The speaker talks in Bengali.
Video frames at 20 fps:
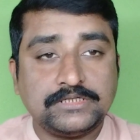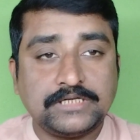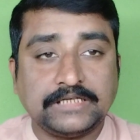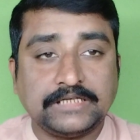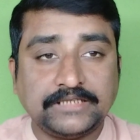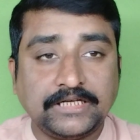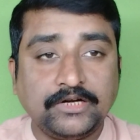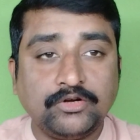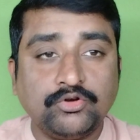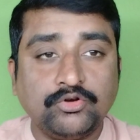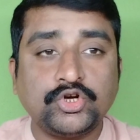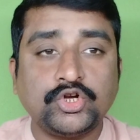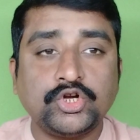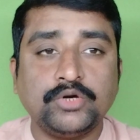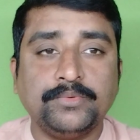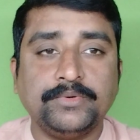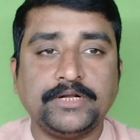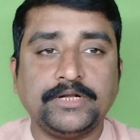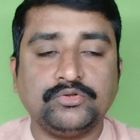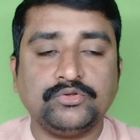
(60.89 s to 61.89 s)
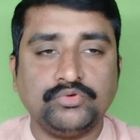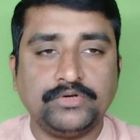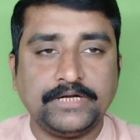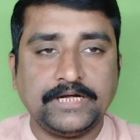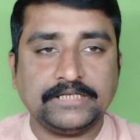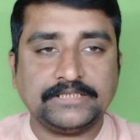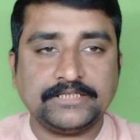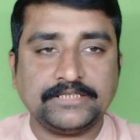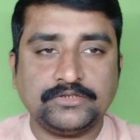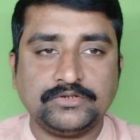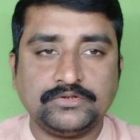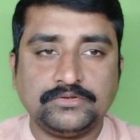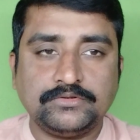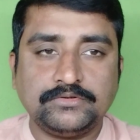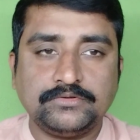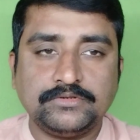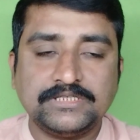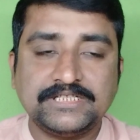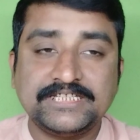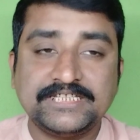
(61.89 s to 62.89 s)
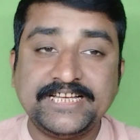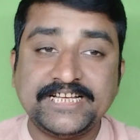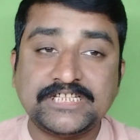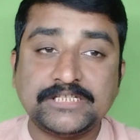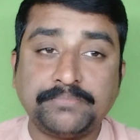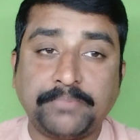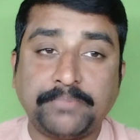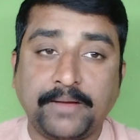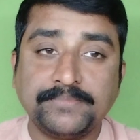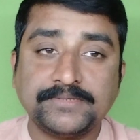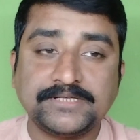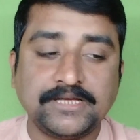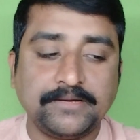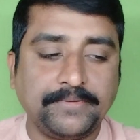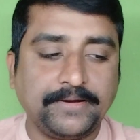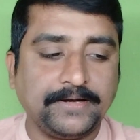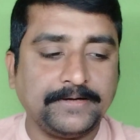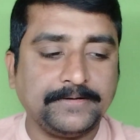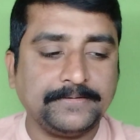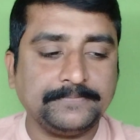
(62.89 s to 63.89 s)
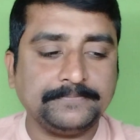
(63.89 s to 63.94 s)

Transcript: সাতান্ন কিলোমিটার দূরে আছেন সিক্স ফাইভ সেভেন